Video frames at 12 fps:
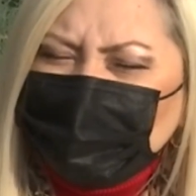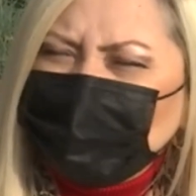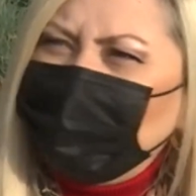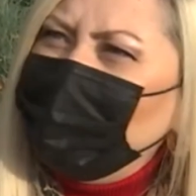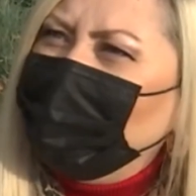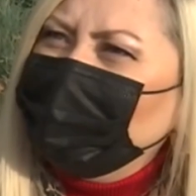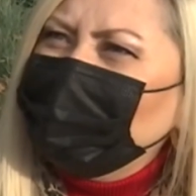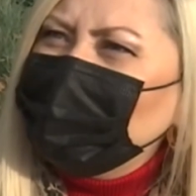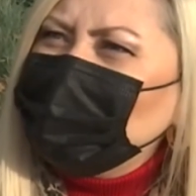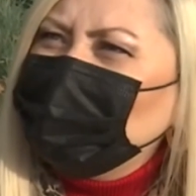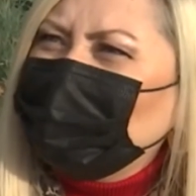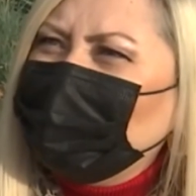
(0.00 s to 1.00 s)
biz bayanlar
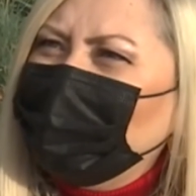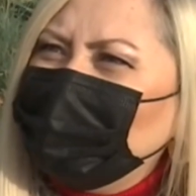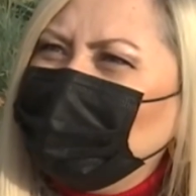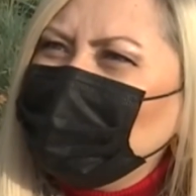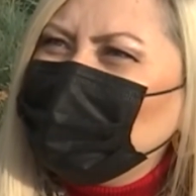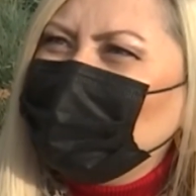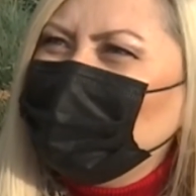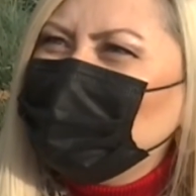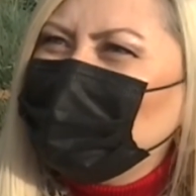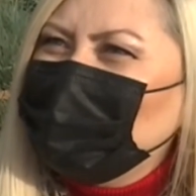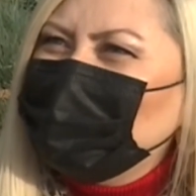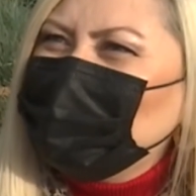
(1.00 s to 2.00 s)
için özellikle baştan
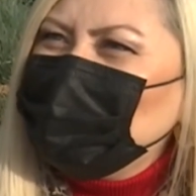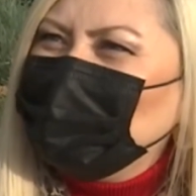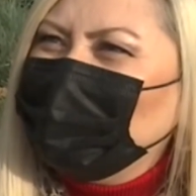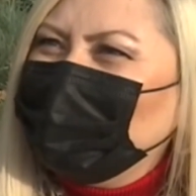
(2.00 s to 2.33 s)
çıkarıcı bir